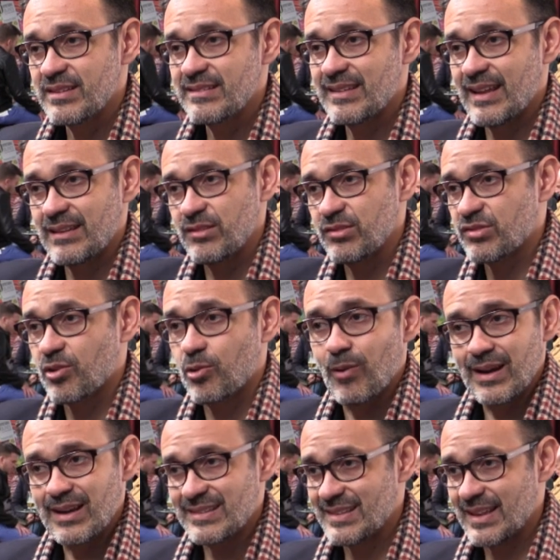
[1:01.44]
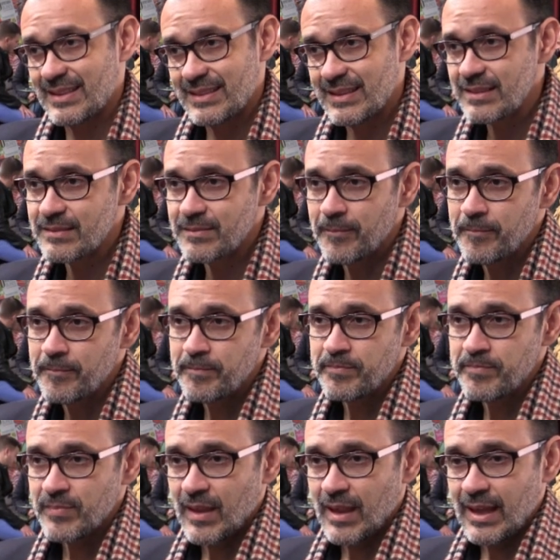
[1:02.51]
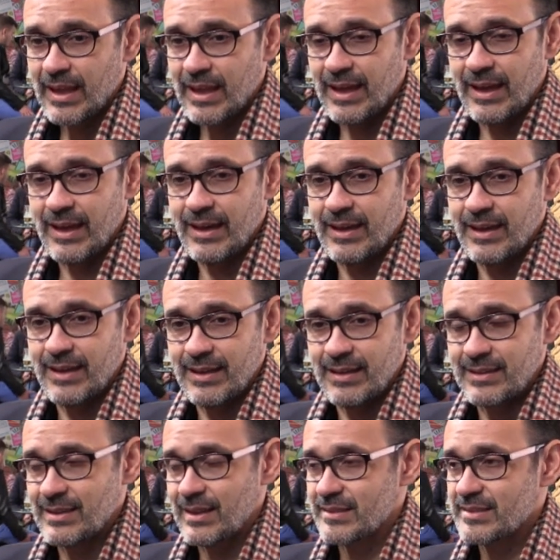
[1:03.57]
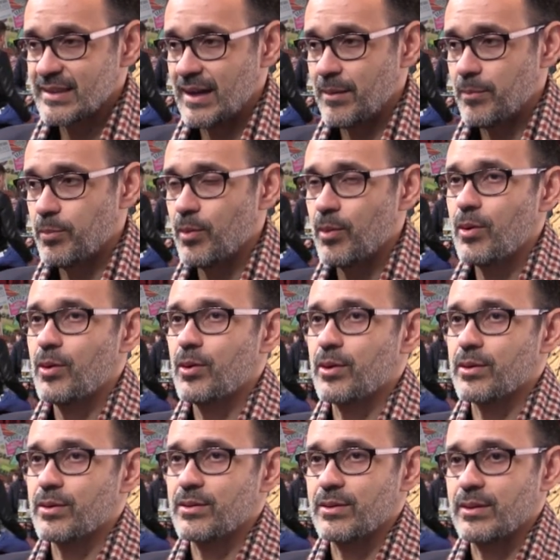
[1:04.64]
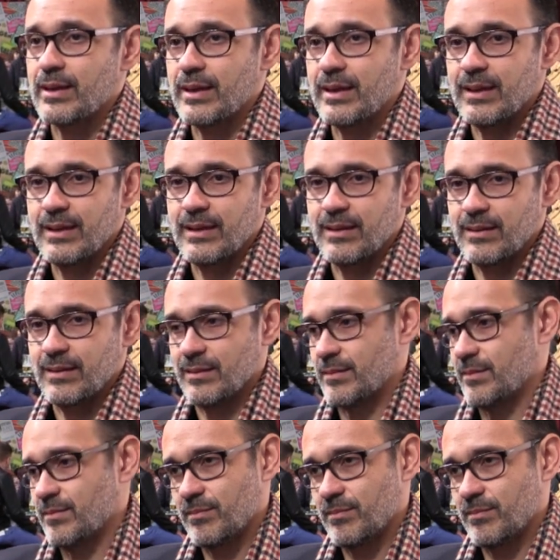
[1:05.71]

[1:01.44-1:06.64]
incendios coalescentes que ya sea por, eh,